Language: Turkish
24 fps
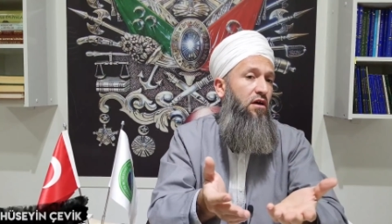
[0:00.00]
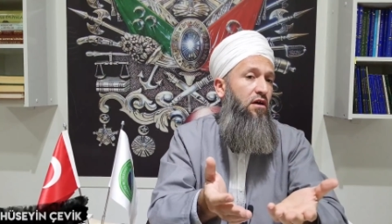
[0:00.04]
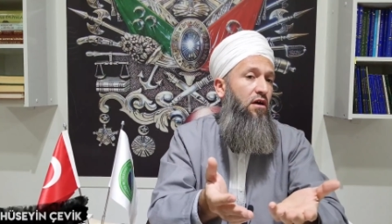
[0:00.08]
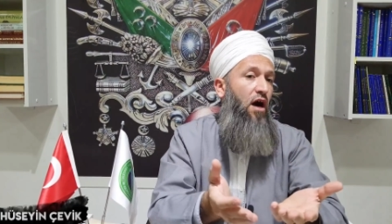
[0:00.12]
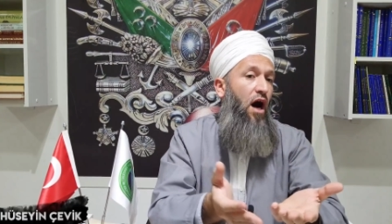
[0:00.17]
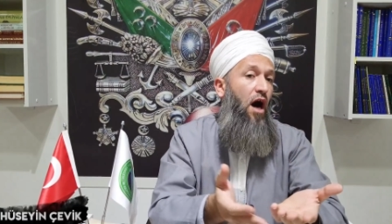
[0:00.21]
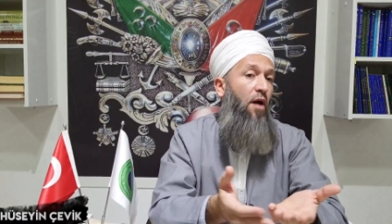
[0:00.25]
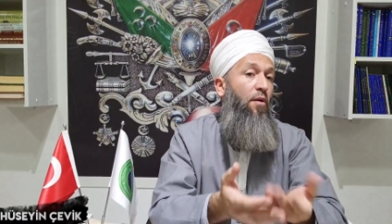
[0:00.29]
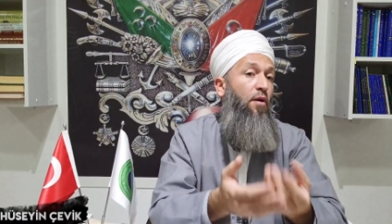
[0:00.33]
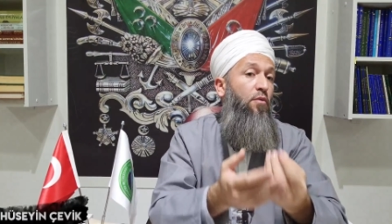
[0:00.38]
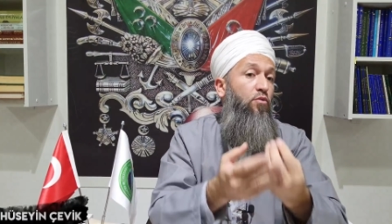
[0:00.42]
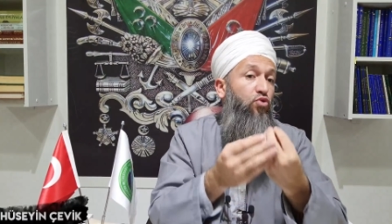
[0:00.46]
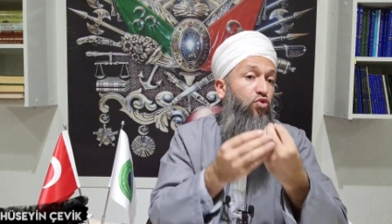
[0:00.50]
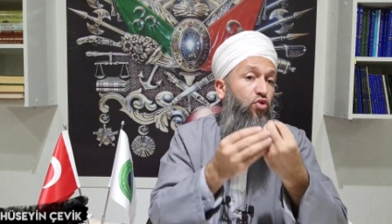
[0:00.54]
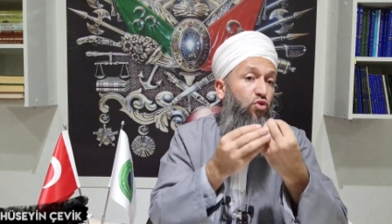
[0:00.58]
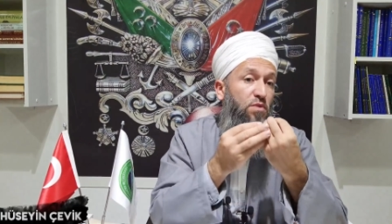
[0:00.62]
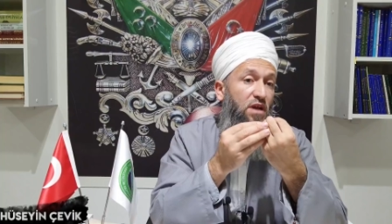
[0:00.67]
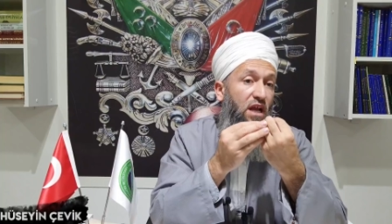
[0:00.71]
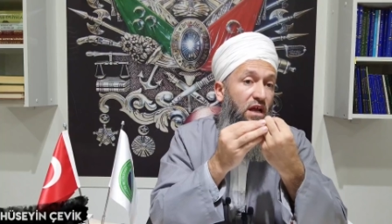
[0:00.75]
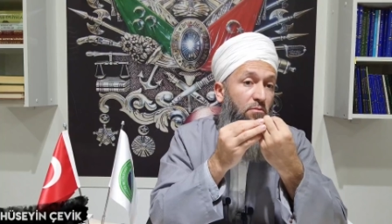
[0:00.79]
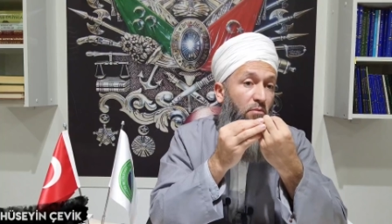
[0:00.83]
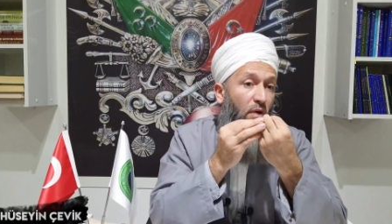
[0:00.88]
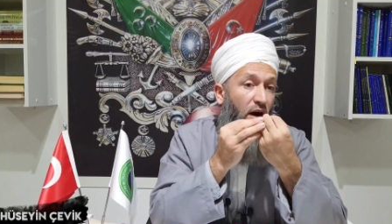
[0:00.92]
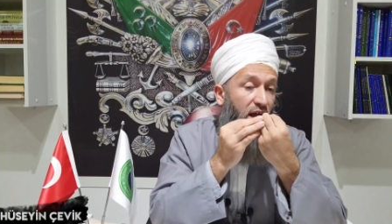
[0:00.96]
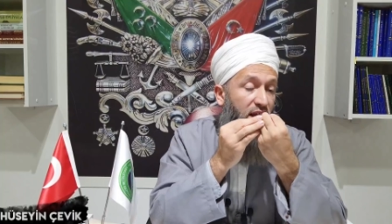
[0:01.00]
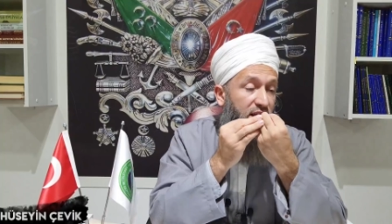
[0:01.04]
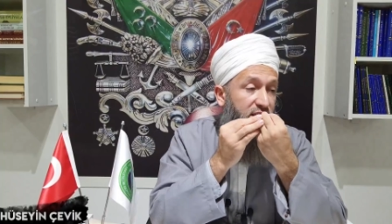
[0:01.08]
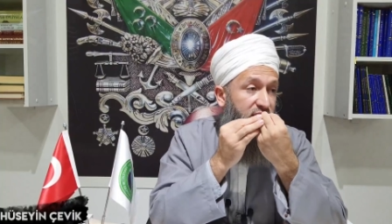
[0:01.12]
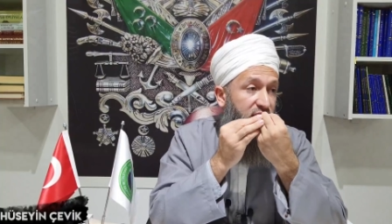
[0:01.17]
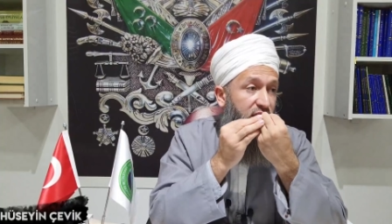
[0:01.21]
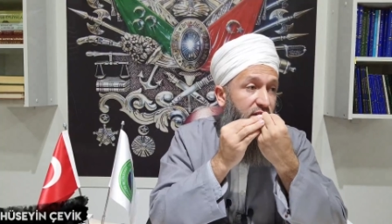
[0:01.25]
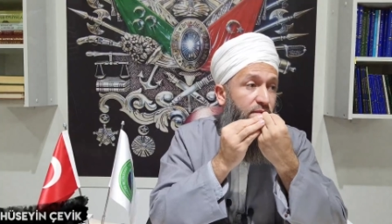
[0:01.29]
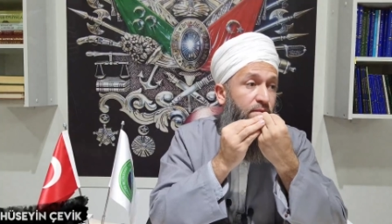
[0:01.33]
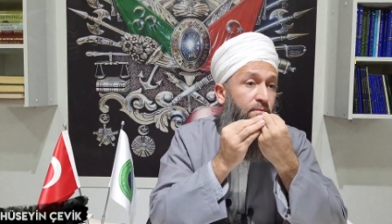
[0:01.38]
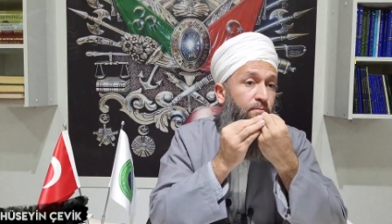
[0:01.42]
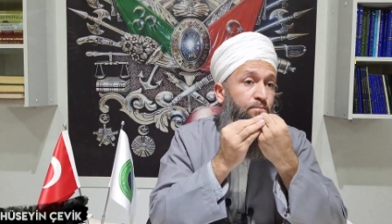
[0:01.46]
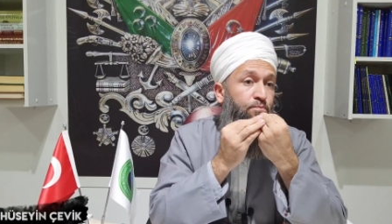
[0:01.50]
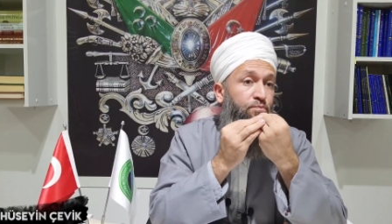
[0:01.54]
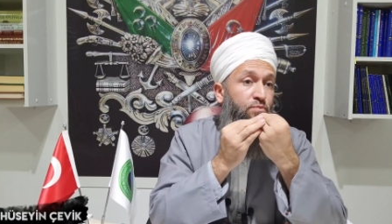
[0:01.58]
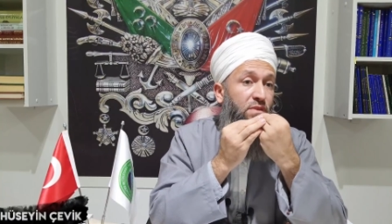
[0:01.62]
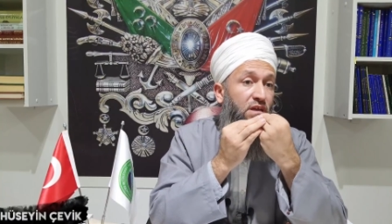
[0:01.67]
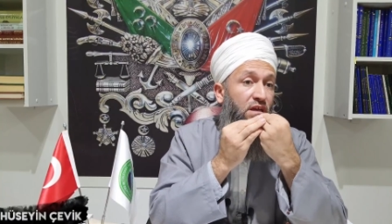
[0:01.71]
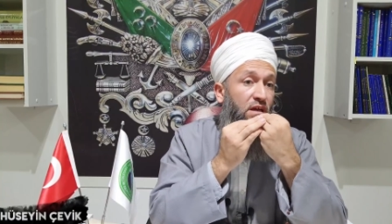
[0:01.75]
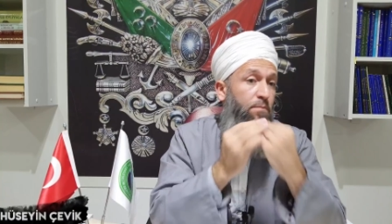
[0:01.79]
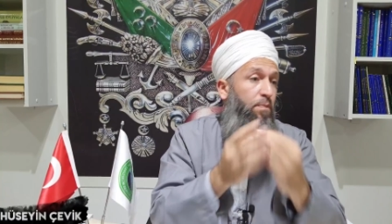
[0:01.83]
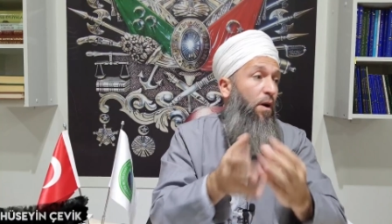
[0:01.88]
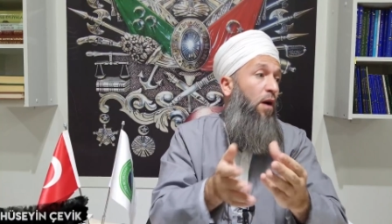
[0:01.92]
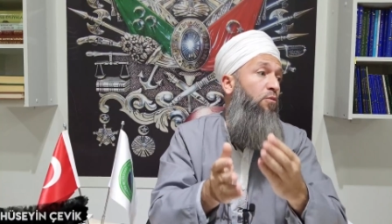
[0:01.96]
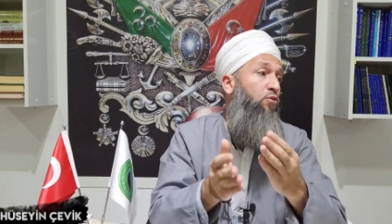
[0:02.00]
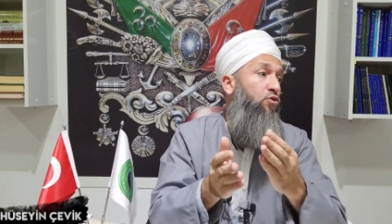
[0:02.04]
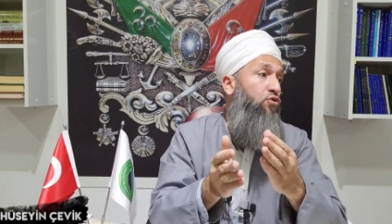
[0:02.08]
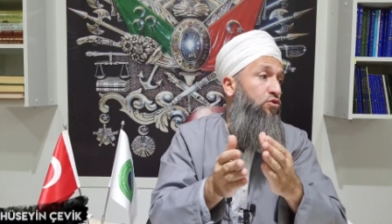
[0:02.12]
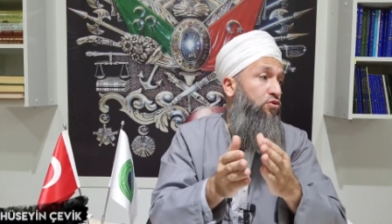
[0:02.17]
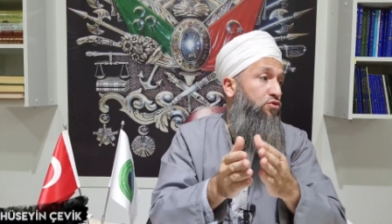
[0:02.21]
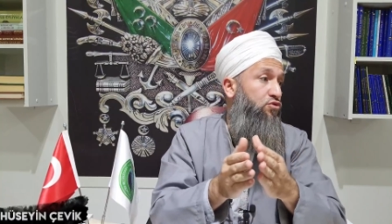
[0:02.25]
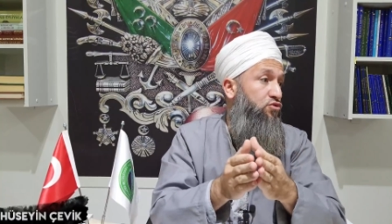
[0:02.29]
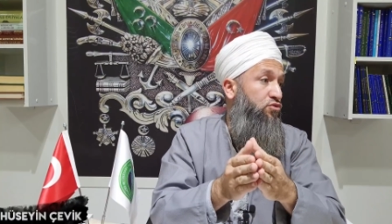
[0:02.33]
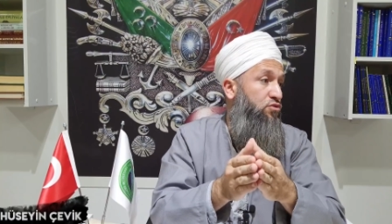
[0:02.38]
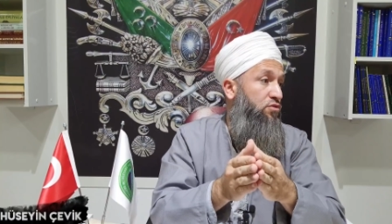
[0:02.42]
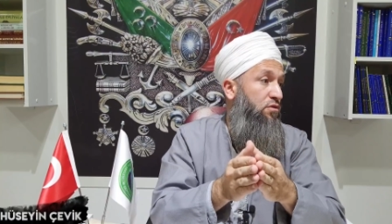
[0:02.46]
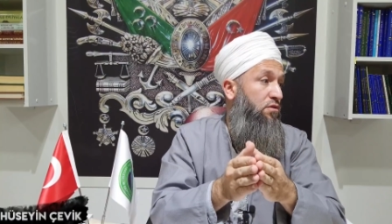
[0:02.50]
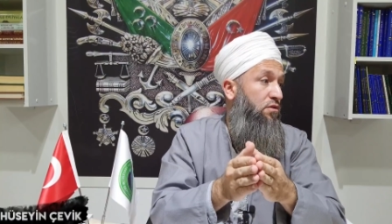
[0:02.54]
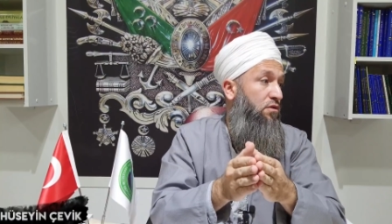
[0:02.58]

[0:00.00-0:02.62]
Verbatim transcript: Ama bunu bile maalesef Yapamıyoruz.